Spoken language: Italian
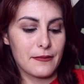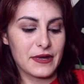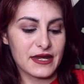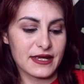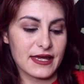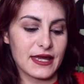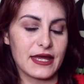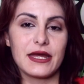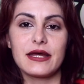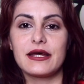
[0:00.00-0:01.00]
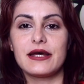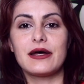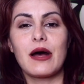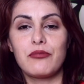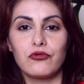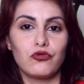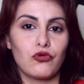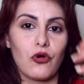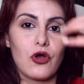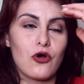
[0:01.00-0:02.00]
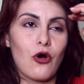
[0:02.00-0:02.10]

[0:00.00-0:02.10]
perché eh, appunto